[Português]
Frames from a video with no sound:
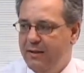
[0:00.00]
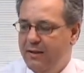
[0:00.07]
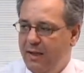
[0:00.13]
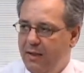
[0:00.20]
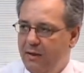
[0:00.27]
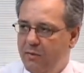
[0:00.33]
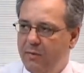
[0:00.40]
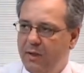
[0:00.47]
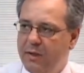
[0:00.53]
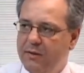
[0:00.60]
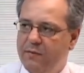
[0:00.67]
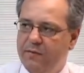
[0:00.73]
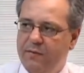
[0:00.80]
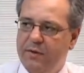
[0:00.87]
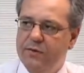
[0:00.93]
têm uma
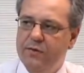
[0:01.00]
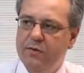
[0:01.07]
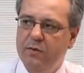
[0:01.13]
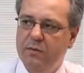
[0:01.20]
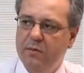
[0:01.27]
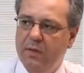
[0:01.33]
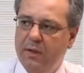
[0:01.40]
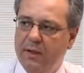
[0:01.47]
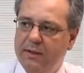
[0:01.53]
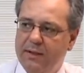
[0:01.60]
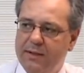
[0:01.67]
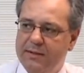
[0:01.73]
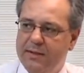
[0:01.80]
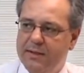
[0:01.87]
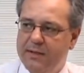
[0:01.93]
difícil
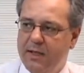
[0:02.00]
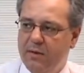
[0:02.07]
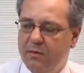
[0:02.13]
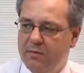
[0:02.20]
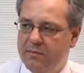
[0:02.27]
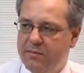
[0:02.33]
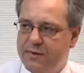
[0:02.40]
decisão